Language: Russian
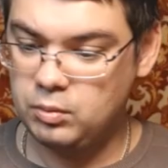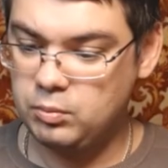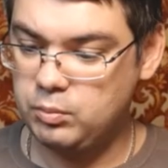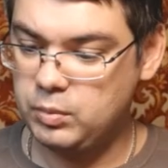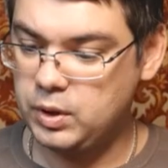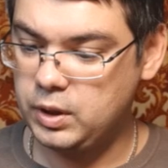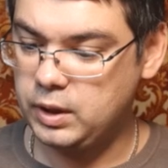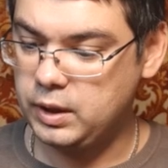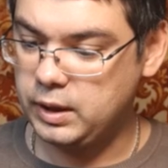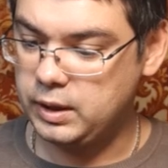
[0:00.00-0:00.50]

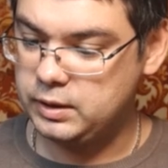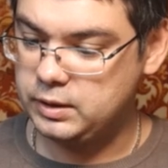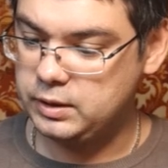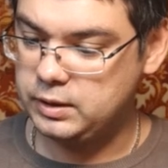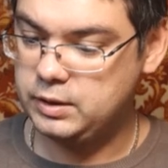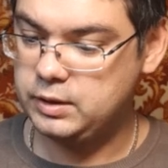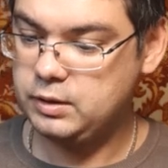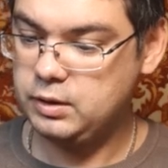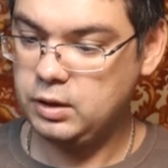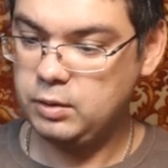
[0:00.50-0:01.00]

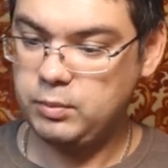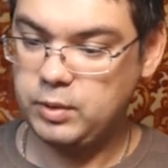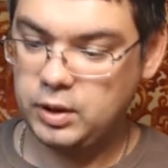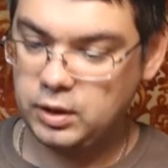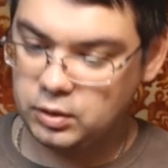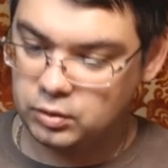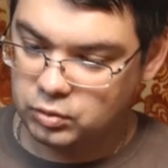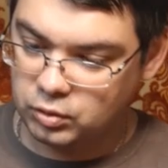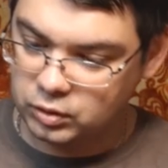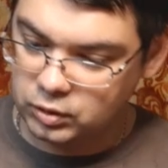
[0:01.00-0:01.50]
БК-система.
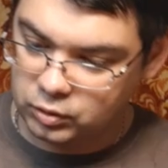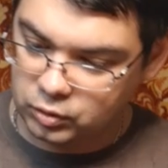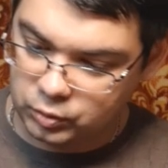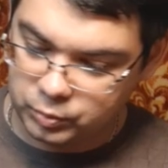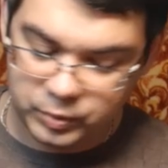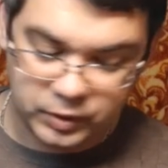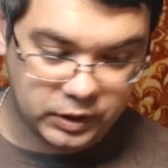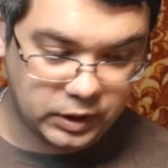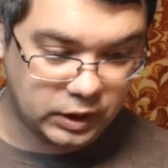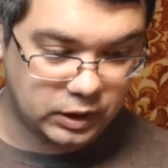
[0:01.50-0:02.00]
Кто-то тут
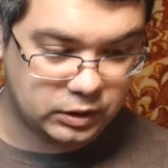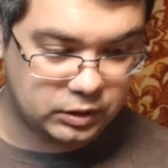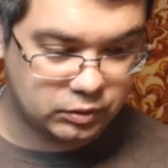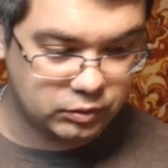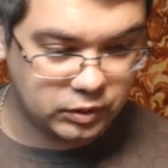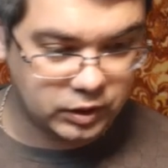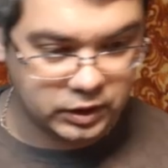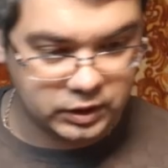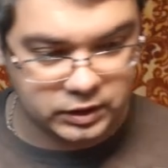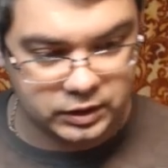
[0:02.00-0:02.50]
пытался у
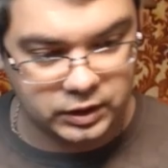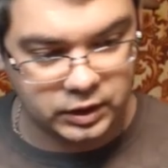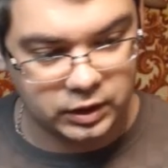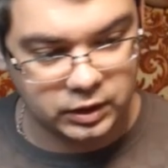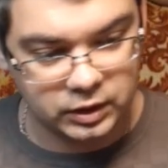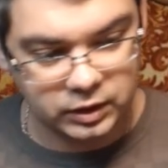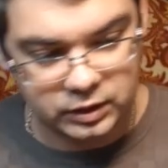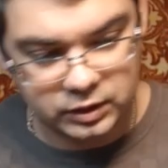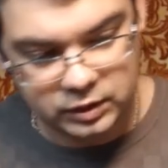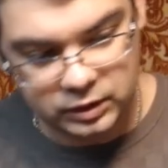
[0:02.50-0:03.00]
нас
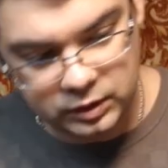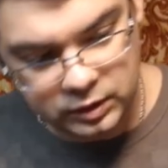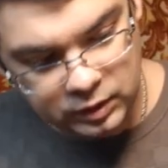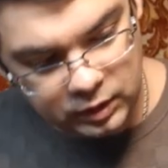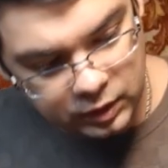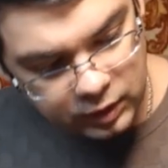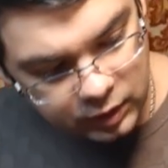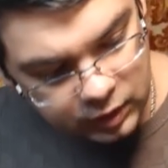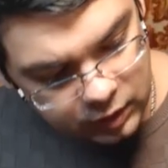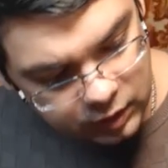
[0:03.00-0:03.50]
сделать
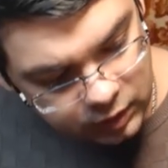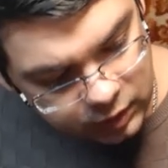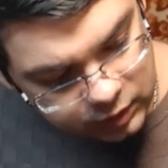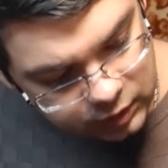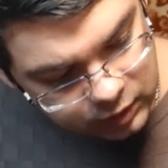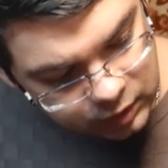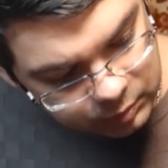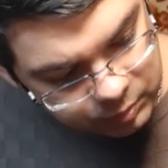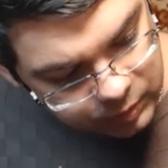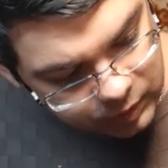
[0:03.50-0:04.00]

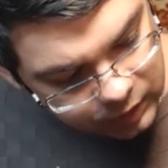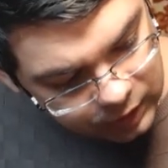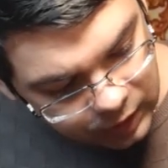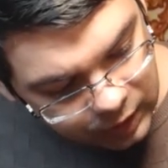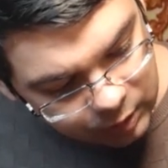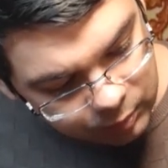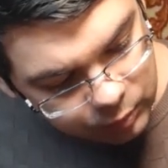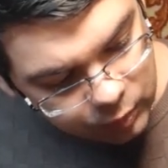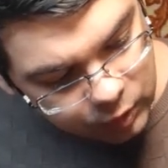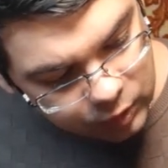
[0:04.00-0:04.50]
типа
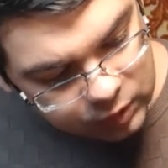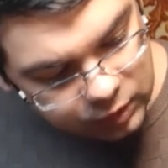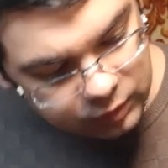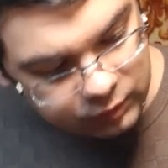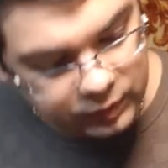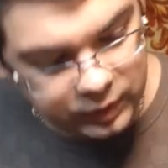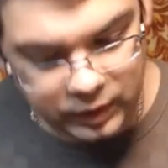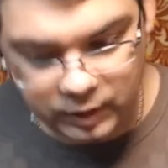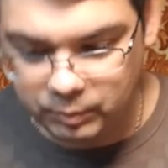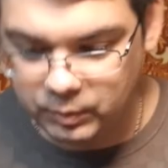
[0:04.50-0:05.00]

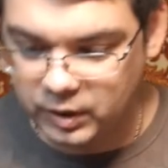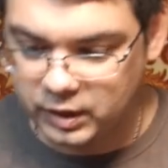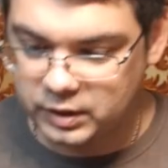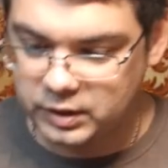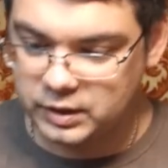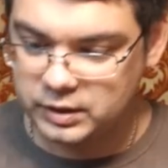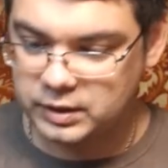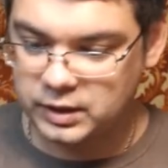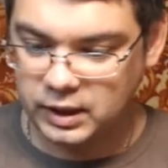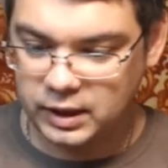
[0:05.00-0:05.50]
карбоновые
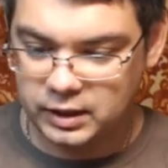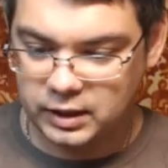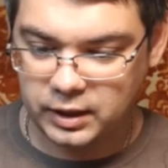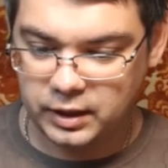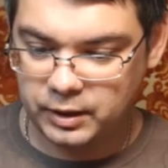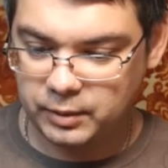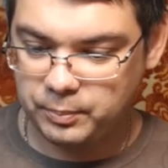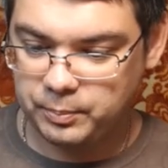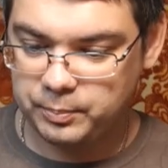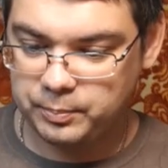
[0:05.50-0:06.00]

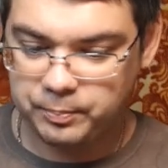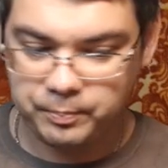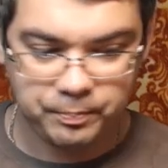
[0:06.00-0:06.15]
амортизаторы.